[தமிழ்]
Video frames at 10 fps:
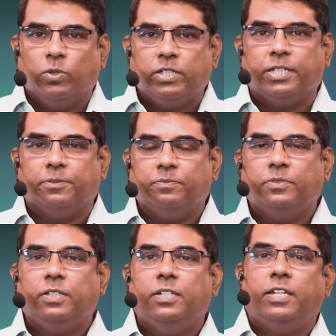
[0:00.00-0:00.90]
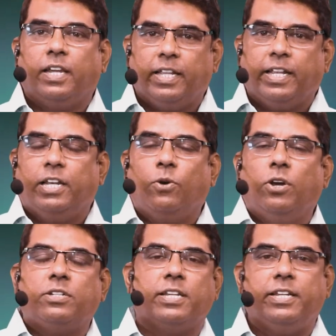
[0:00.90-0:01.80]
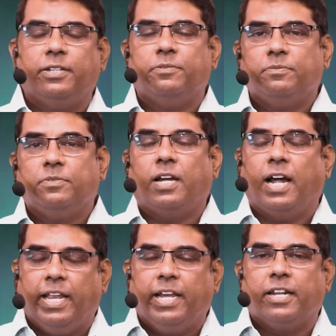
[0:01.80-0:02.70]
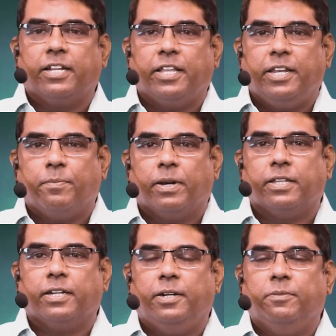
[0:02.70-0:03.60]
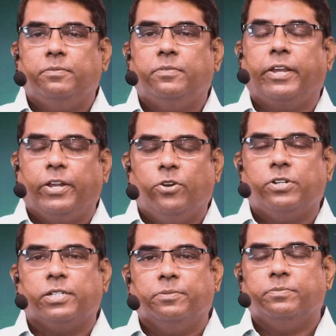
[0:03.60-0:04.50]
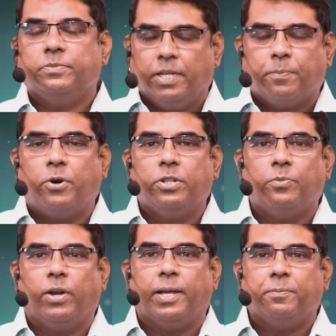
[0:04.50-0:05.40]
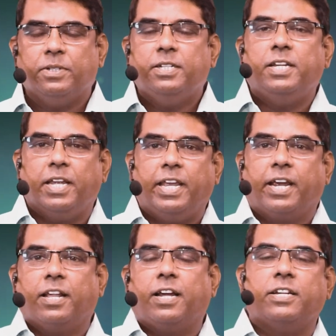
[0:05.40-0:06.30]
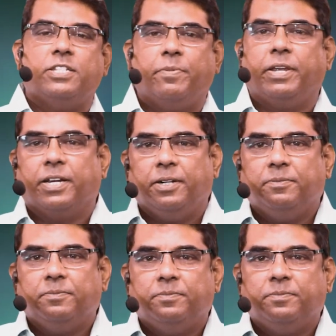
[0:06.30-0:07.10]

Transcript: ஒன்று இதை டவுன்லோட் செய்து அநேகருக்கு தெரியப்படுத்துங்கள் இன்னொன்று எப்பொழுதும் போல எங்களுக்காக ஜெபியுங்கள்